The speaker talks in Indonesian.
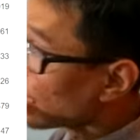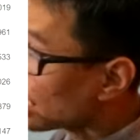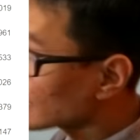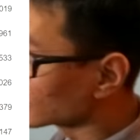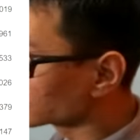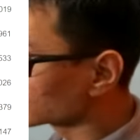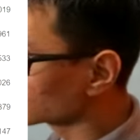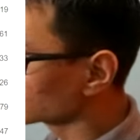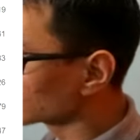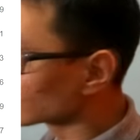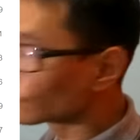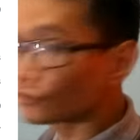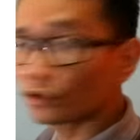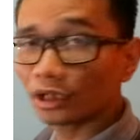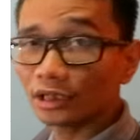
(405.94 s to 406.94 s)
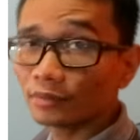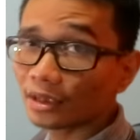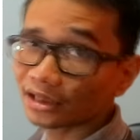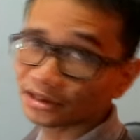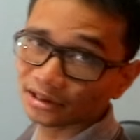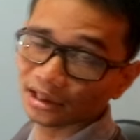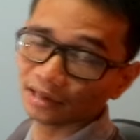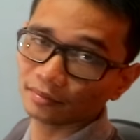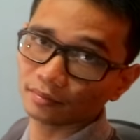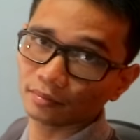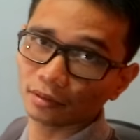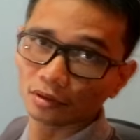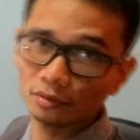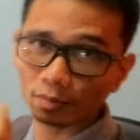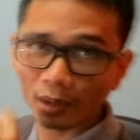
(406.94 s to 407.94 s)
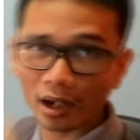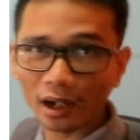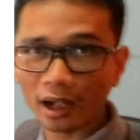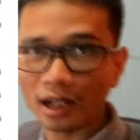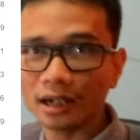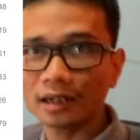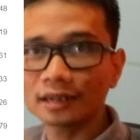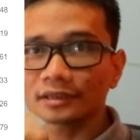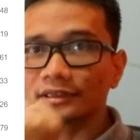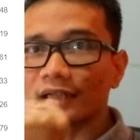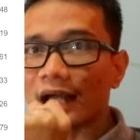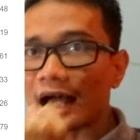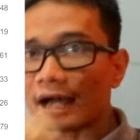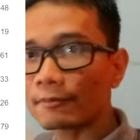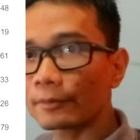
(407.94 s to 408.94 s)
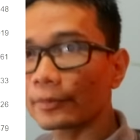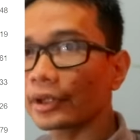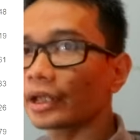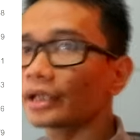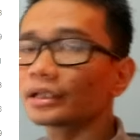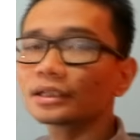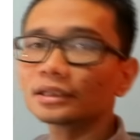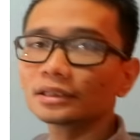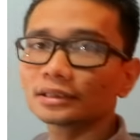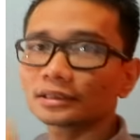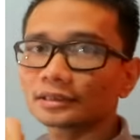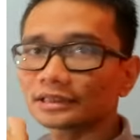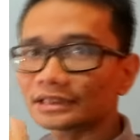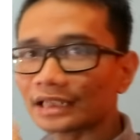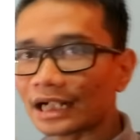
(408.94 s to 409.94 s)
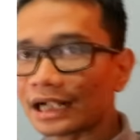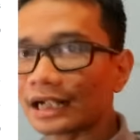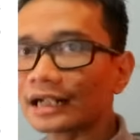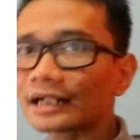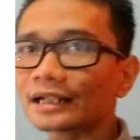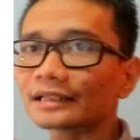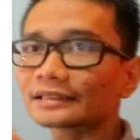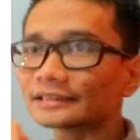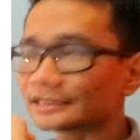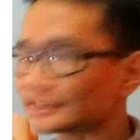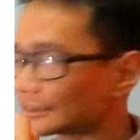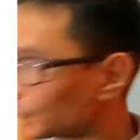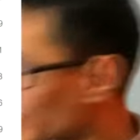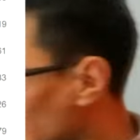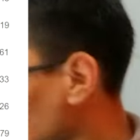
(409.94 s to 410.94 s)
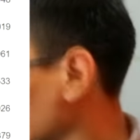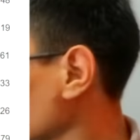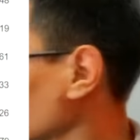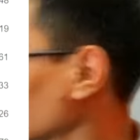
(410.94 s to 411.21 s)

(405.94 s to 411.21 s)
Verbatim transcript: Asus Zenfone 5Z merupakan HP ter cepat